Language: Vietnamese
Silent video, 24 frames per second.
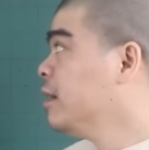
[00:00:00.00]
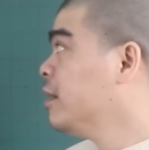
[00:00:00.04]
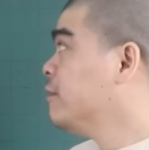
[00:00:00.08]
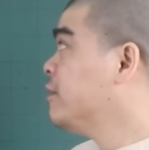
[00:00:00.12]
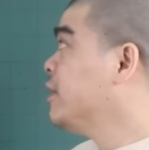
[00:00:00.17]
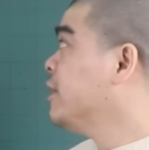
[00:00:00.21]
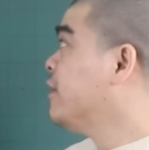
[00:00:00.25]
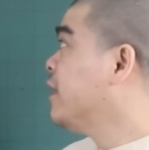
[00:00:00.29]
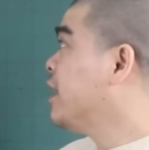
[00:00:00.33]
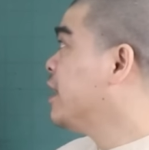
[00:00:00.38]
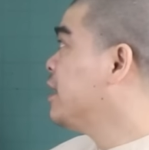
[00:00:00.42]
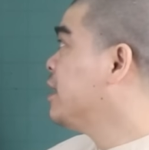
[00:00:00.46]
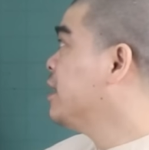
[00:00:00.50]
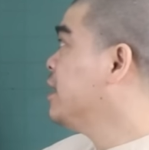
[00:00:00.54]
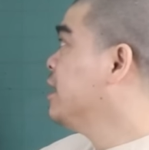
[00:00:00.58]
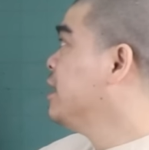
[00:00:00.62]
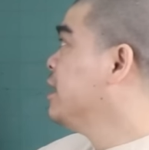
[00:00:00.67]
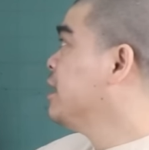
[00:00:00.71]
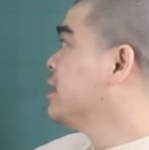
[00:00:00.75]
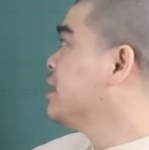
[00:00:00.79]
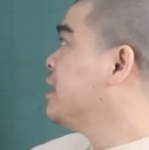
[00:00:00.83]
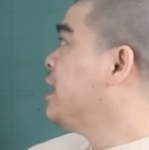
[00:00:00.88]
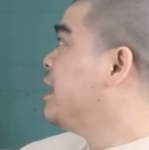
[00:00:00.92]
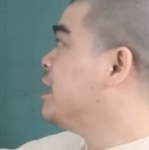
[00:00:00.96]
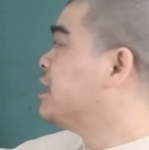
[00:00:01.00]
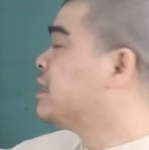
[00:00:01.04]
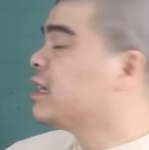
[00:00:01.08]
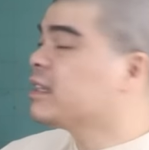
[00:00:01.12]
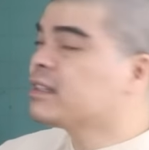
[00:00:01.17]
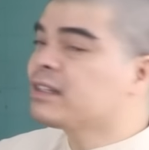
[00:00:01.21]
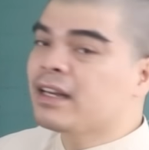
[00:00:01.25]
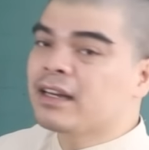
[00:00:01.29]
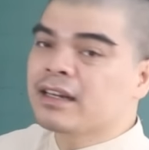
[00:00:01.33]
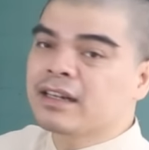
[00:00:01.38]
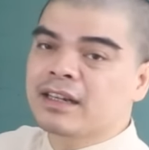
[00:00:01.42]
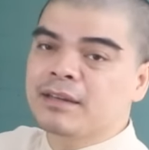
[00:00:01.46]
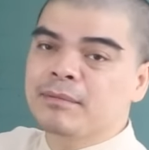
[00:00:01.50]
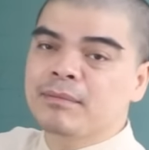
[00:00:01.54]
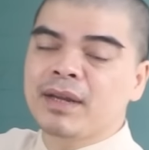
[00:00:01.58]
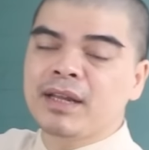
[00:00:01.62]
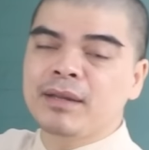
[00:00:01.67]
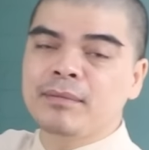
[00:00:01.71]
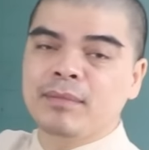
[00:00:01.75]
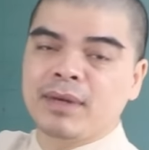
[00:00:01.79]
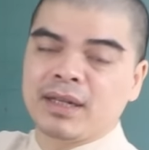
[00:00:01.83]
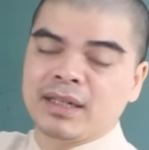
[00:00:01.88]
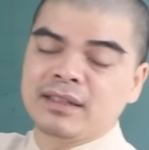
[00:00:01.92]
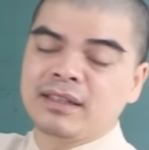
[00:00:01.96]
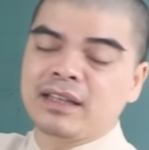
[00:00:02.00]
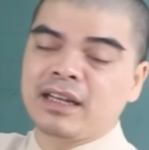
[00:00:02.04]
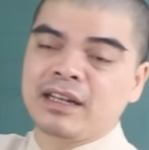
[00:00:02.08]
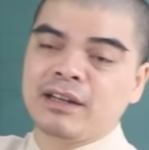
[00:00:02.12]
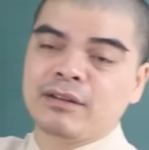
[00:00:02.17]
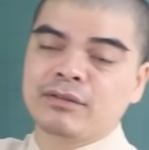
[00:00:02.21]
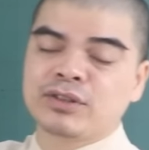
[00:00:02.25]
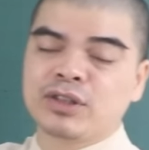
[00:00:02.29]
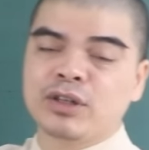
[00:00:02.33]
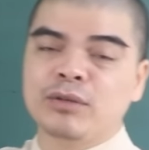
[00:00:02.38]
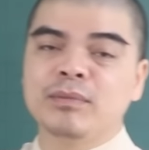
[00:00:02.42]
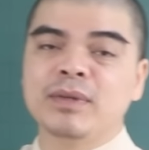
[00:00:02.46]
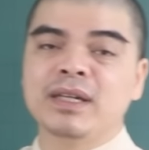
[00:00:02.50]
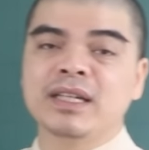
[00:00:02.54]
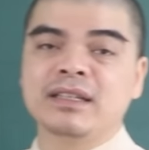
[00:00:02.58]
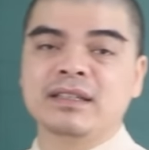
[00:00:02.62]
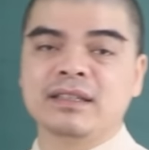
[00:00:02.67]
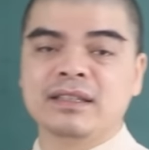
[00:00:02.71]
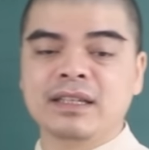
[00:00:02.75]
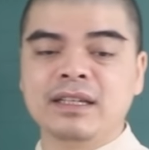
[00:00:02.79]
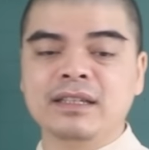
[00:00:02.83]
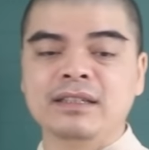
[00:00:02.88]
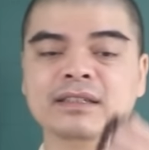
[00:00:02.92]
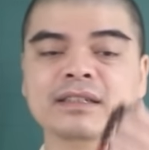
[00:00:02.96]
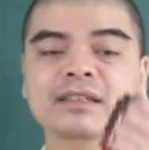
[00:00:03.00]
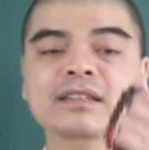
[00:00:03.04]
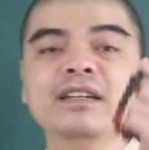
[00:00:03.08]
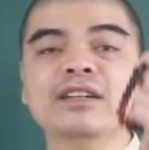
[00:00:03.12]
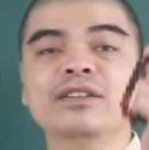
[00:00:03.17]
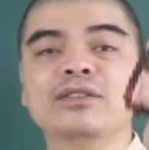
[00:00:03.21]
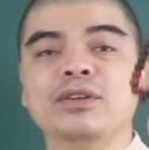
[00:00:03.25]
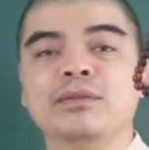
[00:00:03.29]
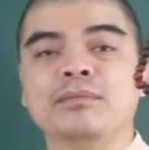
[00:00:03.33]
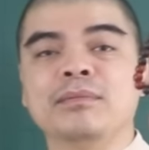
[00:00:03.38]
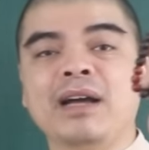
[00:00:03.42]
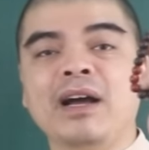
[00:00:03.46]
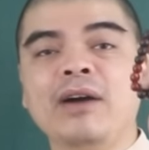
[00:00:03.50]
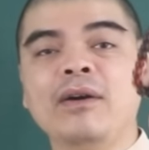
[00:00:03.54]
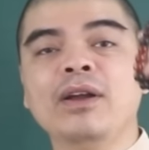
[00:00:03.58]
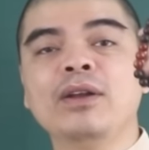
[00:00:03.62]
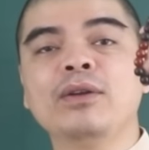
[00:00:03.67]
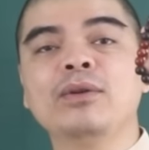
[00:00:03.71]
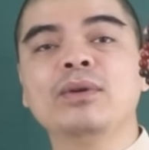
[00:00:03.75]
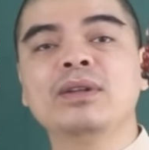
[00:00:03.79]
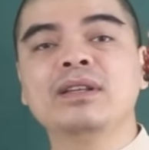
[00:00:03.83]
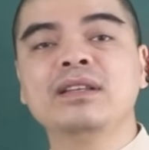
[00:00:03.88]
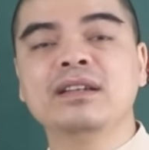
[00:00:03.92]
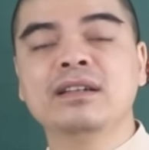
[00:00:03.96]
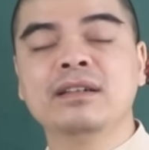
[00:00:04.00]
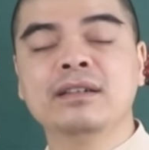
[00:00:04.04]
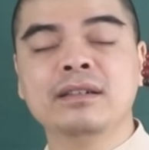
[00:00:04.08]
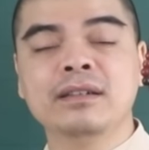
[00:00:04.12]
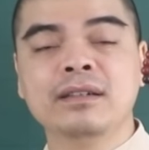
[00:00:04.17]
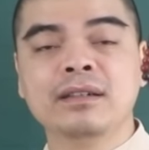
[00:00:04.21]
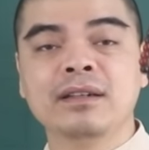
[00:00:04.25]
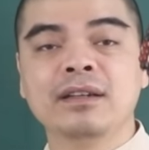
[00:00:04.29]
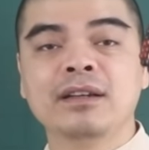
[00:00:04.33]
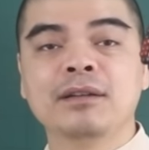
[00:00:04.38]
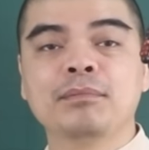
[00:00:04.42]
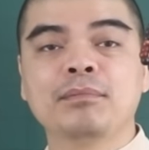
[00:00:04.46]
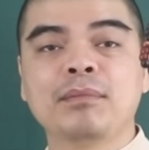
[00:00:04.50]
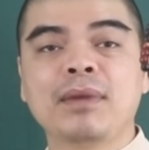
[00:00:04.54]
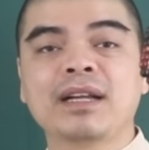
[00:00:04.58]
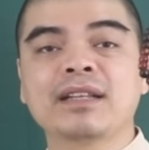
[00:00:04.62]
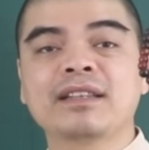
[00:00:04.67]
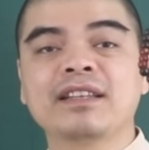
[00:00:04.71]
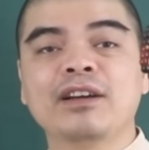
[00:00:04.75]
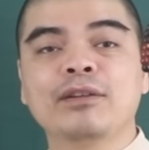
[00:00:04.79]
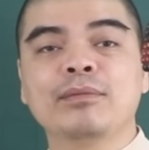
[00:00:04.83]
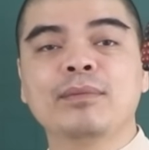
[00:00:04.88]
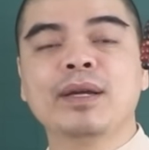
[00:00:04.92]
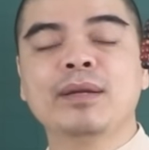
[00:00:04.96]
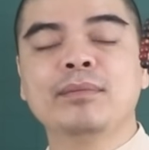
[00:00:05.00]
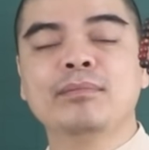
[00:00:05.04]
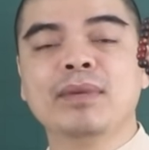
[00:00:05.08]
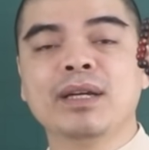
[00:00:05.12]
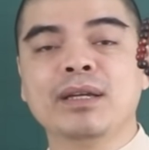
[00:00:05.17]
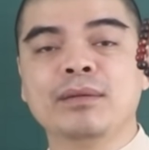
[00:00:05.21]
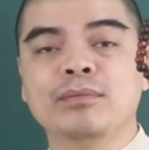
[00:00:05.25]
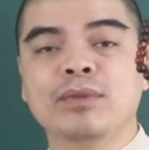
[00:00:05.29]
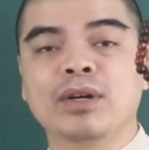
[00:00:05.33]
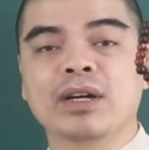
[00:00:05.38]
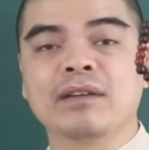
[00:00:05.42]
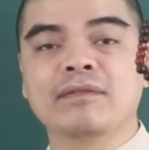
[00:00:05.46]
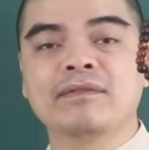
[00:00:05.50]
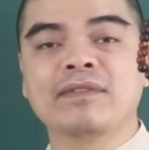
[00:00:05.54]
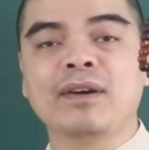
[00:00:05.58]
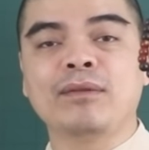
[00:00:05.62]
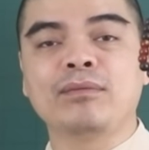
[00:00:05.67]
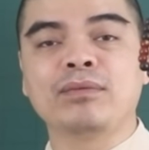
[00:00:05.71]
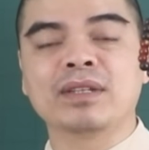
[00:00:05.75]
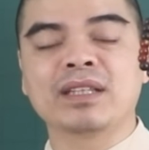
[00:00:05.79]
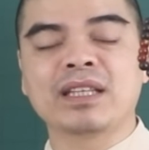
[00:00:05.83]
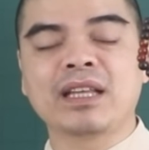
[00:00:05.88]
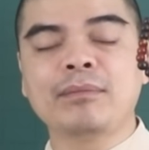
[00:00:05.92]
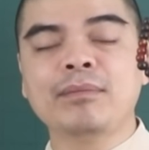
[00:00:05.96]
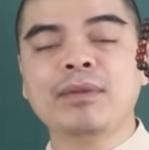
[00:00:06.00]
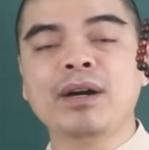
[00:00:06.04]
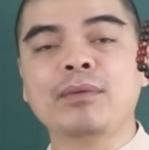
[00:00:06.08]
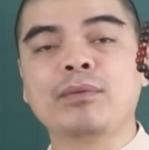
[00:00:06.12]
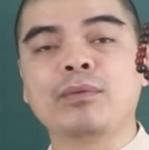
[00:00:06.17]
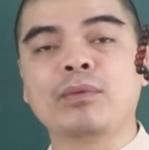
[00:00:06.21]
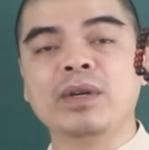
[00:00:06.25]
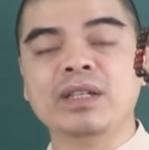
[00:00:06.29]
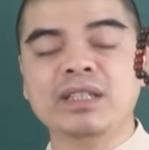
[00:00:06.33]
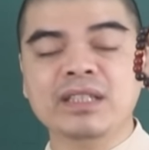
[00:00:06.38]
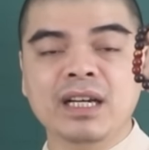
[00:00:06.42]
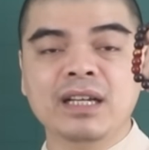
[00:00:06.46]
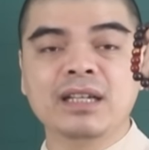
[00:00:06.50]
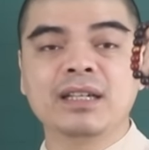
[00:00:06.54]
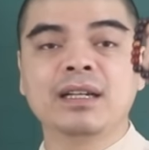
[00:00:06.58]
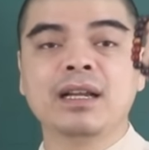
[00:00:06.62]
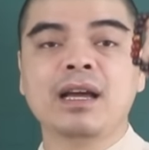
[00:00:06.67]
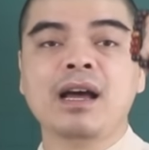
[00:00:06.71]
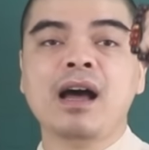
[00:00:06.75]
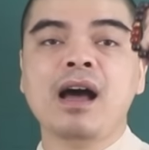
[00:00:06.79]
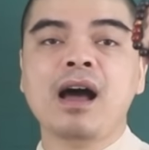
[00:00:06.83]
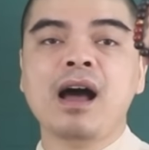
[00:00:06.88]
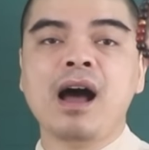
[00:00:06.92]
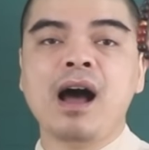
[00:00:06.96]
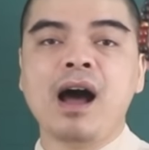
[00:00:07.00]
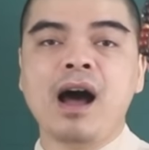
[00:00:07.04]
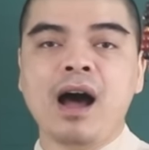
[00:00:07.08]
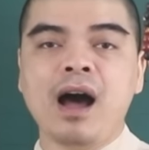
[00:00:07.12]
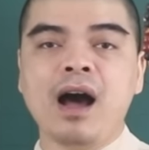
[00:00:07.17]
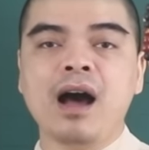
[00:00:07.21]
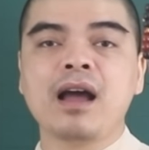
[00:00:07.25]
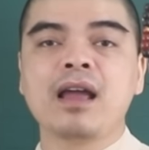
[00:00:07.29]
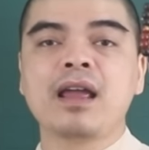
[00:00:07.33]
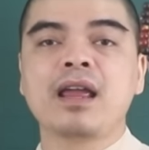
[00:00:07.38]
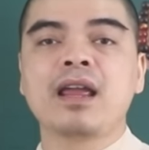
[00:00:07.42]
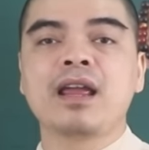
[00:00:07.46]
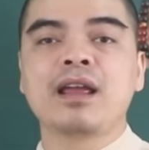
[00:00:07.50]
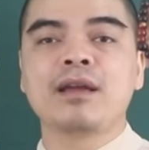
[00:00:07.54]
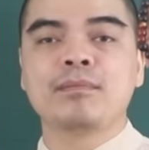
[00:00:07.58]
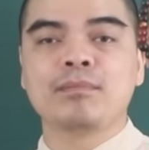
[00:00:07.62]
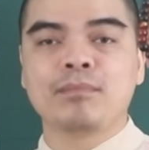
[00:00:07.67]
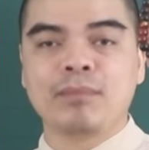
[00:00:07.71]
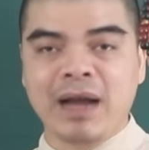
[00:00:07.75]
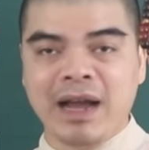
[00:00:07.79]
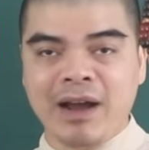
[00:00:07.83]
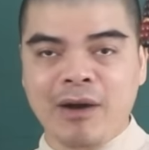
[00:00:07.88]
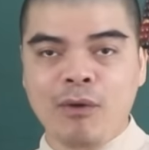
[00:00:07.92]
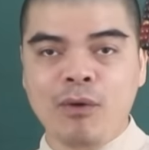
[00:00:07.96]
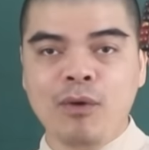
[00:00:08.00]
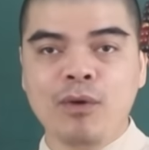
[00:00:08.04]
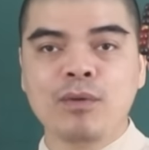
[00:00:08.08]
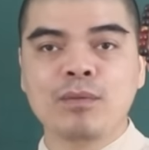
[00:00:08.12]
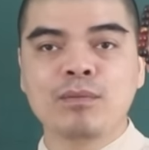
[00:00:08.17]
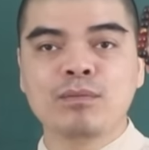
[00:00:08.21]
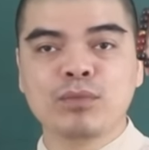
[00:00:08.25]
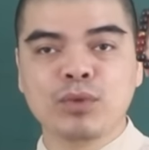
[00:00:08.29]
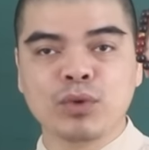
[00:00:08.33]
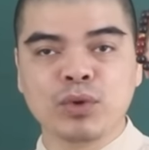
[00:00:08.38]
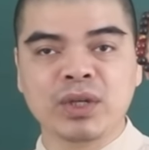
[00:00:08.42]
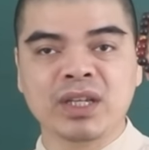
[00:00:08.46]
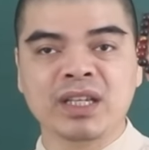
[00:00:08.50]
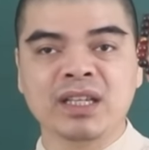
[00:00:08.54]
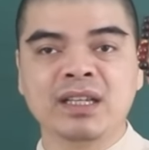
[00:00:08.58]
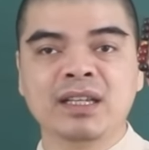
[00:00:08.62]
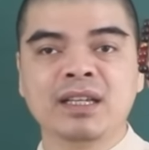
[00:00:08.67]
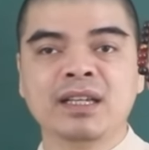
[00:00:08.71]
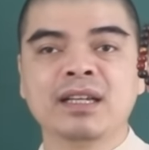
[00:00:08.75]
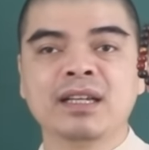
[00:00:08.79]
Vì vậy, để gia tăng cái may mắn tài lộc cho mình thì những người tuổi Mão hãy luôn nhớ mang theo bên mình một cái vòng tam hợp quý nhân Hợi, Mão, Mùi